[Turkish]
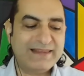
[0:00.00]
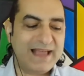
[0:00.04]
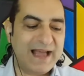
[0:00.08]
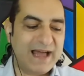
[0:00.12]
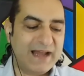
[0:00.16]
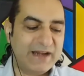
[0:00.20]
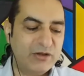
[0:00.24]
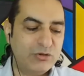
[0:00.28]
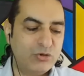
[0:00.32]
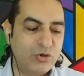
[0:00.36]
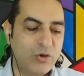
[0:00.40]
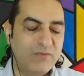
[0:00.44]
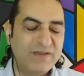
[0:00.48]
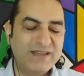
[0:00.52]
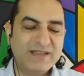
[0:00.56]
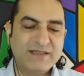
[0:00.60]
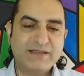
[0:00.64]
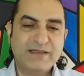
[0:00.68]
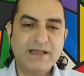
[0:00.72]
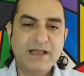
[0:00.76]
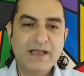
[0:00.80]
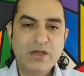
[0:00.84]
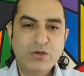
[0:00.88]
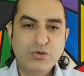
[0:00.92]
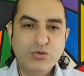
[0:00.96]
Yani
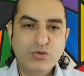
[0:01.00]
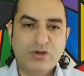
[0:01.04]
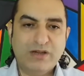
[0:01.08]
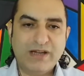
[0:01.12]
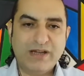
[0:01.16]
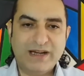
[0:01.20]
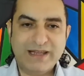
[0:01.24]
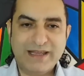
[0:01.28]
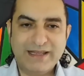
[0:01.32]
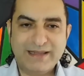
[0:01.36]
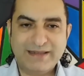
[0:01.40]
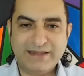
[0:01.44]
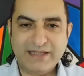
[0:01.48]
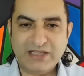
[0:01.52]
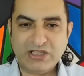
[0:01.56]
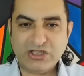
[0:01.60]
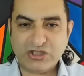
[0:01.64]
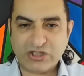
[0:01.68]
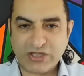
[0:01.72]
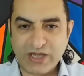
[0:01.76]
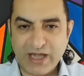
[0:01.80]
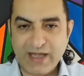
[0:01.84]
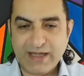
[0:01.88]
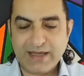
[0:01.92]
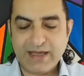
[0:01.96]
döviz yukarı
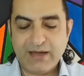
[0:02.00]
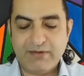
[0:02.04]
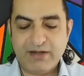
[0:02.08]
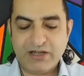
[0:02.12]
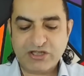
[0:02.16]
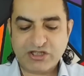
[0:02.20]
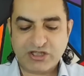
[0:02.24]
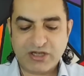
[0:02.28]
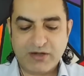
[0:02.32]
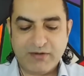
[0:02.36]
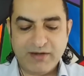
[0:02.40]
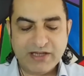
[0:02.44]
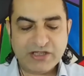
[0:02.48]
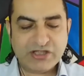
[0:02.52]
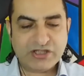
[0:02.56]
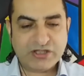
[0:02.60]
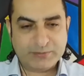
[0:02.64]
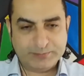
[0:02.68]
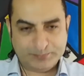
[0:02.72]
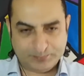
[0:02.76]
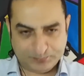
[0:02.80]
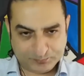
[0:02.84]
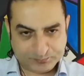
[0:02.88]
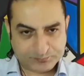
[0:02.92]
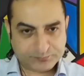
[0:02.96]
gittikçe yavaş yavaş
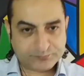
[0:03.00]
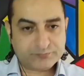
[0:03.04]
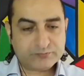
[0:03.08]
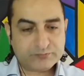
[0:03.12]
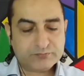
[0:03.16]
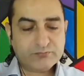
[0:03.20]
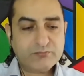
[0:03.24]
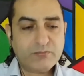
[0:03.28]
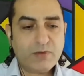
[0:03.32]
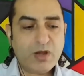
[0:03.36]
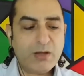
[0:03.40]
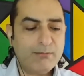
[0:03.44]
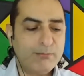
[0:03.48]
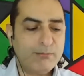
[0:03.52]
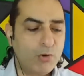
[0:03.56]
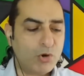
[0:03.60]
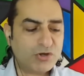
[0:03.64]
hmm.